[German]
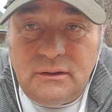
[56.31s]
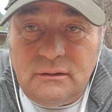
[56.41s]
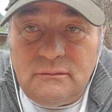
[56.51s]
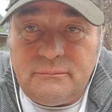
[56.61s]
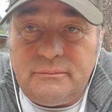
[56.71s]

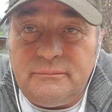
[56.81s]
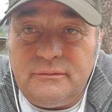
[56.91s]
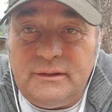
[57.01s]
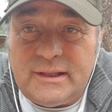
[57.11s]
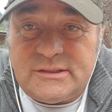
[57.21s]
Äh,
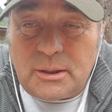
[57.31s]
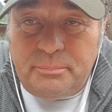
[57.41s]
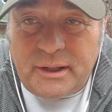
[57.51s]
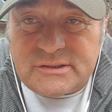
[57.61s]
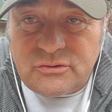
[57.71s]
letzter
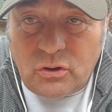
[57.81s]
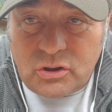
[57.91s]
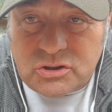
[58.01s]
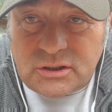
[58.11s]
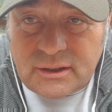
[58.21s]
Platz
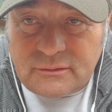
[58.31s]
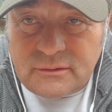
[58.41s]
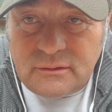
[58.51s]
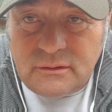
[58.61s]
Deutschland.